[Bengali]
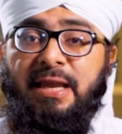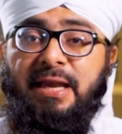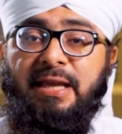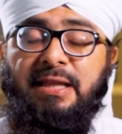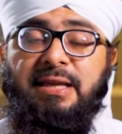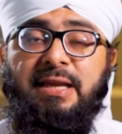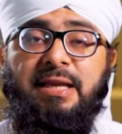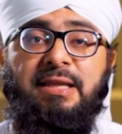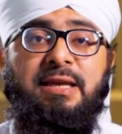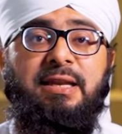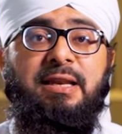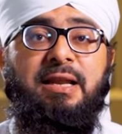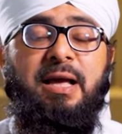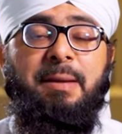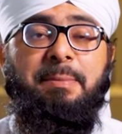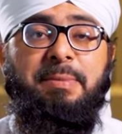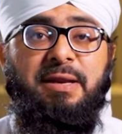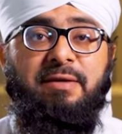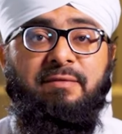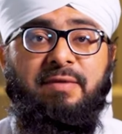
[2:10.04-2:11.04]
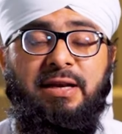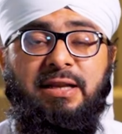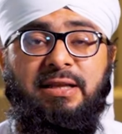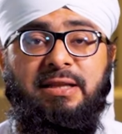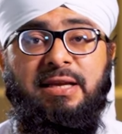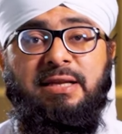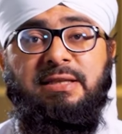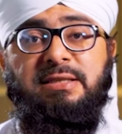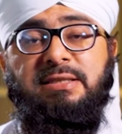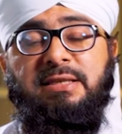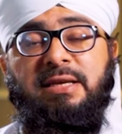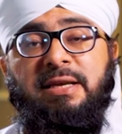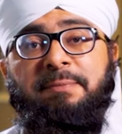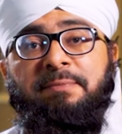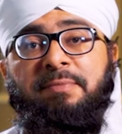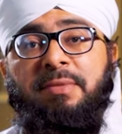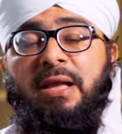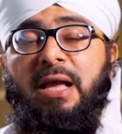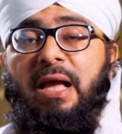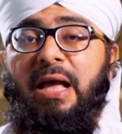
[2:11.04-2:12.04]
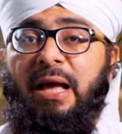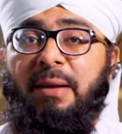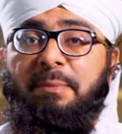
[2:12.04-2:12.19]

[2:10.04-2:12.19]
ঈদের দিন নিজ পিতামাতার সাথে